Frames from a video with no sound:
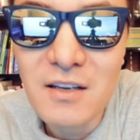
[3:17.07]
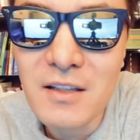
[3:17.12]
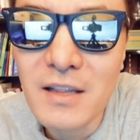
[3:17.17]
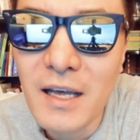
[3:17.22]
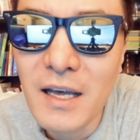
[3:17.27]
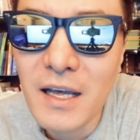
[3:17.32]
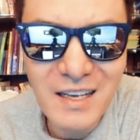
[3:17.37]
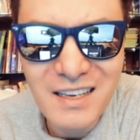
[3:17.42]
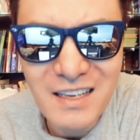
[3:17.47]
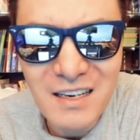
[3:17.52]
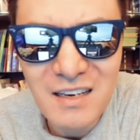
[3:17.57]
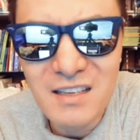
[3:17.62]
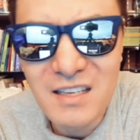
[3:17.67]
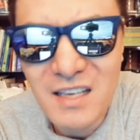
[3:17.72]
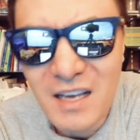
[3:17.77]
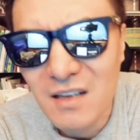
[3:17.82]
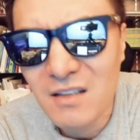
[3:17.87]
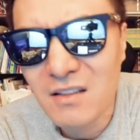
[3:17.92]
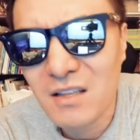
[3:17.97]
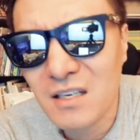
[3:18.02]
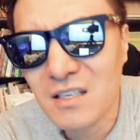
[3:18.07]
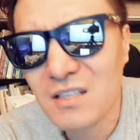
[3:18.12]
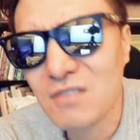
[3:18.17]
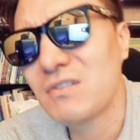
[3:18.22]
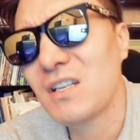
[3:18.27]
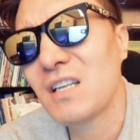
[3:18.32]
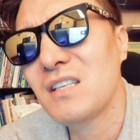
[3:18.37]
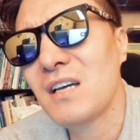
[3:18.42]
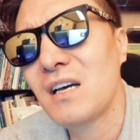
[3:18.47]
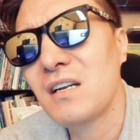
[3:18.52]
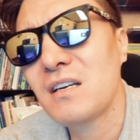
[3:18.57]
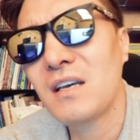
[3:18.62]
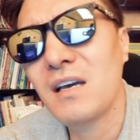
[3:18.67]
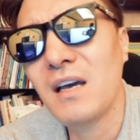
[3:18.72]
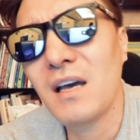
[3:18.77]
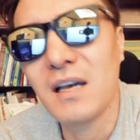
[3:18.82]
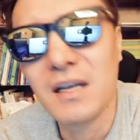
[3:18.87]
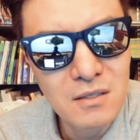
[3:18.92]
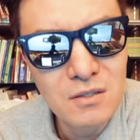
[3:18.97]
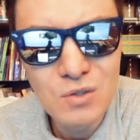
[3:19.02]
그런데 1, 2학년 때 기숙사 사는
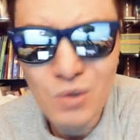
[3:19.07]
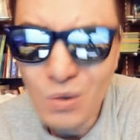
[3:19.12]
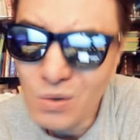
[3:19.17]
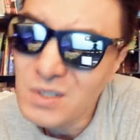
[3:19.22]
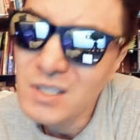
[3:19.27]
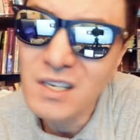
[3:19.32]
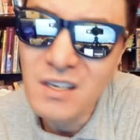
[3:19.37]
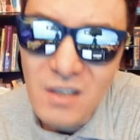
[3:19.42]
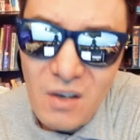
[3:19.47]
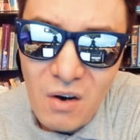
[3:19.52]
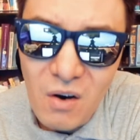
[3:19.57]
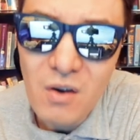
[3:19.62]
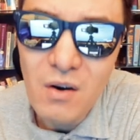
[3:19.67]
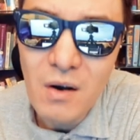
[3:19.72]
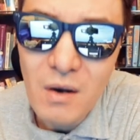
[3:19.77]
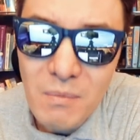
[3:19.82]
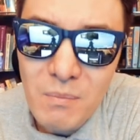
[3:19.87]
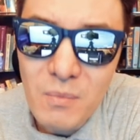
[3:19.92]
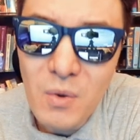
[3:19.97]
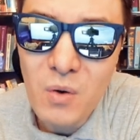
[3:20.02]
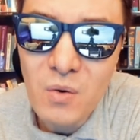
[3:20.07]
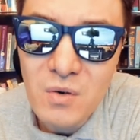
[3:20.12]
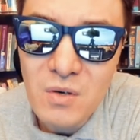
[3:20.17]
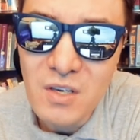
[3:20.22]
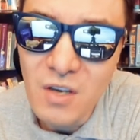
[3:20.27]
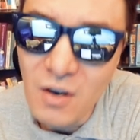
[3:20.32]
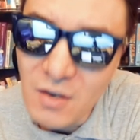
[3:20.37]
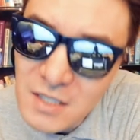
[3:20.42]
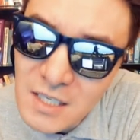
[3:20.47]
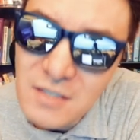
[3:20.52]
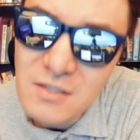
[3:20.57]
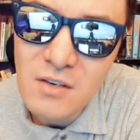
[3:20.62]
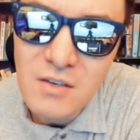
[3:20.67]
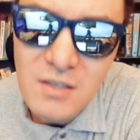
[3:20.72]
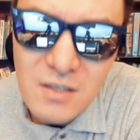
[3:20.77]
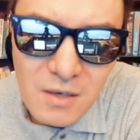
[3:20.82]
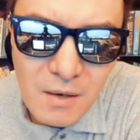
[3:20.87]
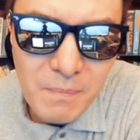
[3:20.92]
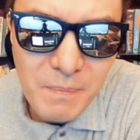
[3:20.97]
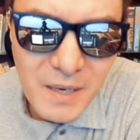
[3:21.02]
게 솔직히 여러모로
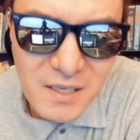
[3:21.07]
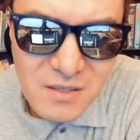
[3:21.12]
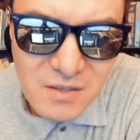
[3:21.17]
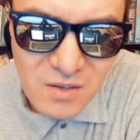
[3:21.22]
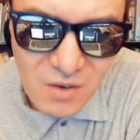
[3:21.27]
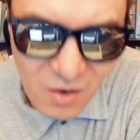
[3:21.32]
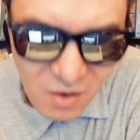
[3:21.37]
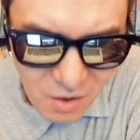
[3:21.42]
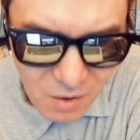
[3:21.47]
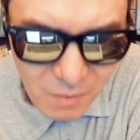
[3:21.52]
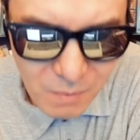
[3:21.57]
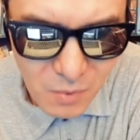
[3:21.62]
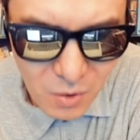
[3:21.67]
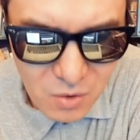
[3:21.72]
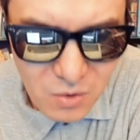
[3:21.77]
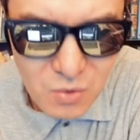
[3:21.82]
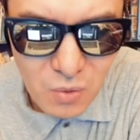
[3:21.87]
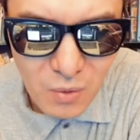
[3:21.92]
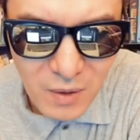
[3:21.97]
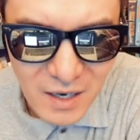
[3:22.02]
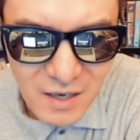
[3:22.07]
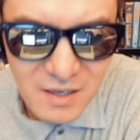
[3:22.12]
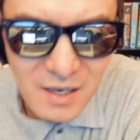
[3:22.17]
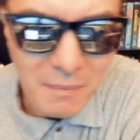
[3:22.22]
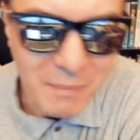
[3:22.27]
경제적인 걸 빼서 여러모로 좋아.